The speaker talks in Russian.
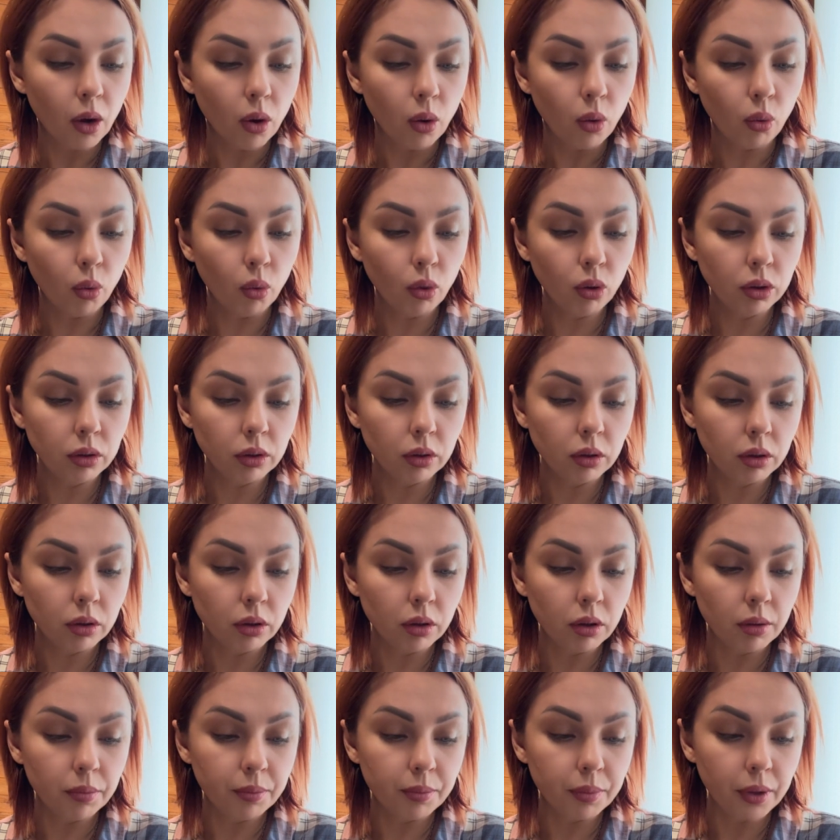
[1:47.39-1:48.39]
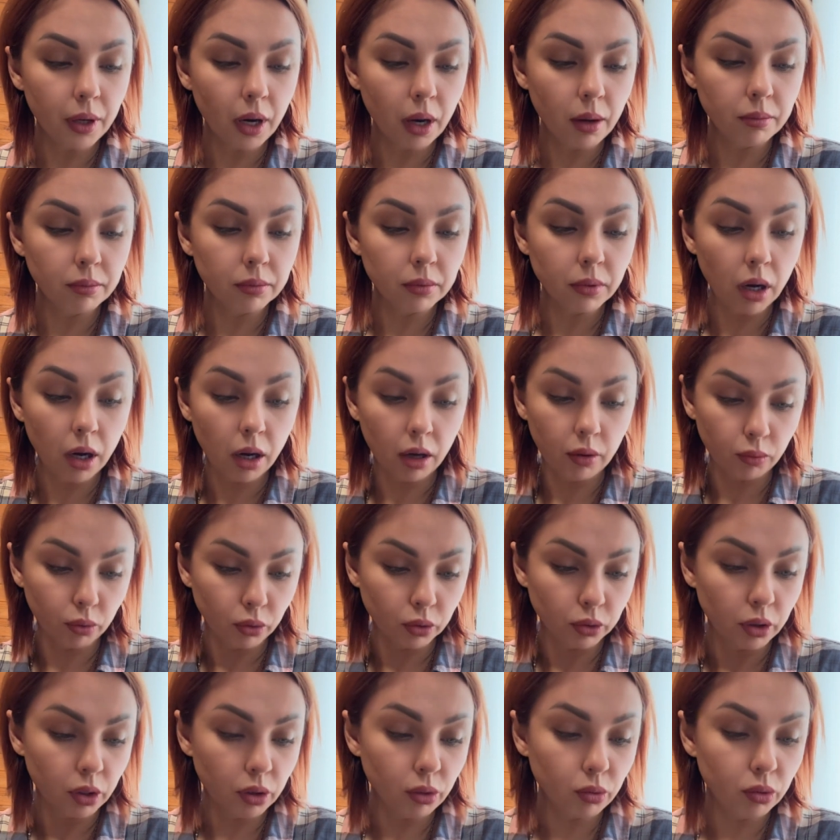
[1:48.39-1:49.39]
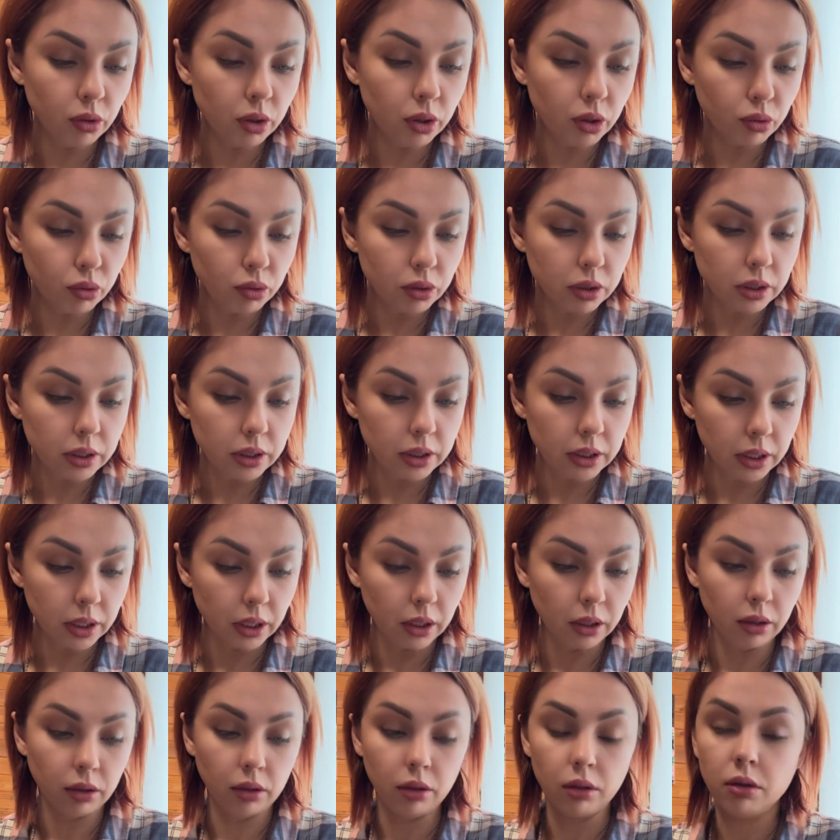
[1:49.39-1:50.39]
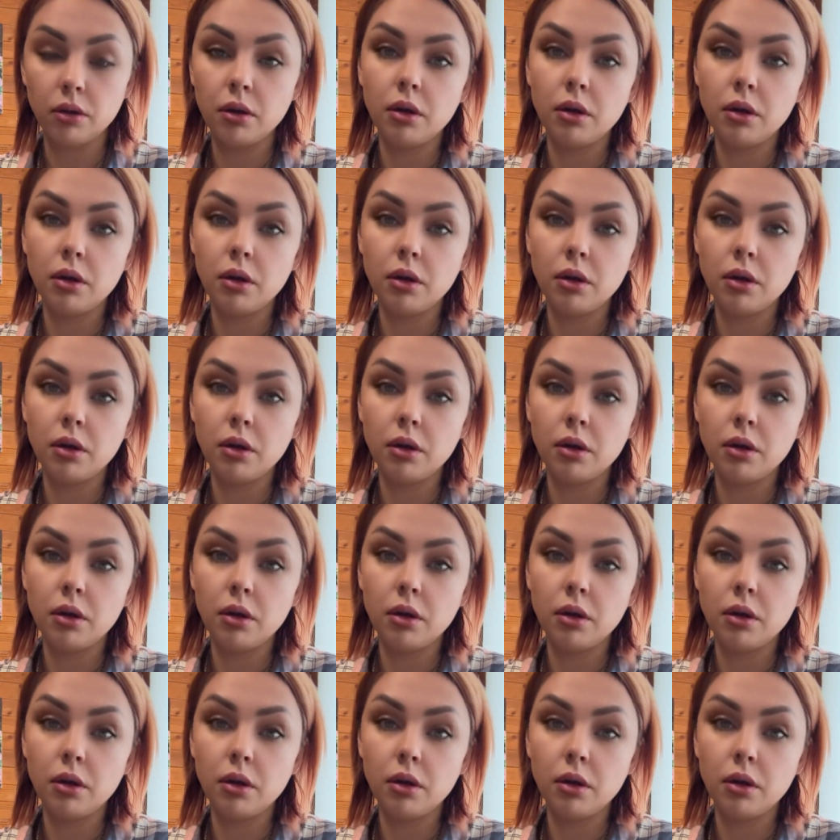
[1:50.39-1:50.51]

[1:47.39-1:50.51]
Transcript: Он а, прям, а, вот, регулирует цикл.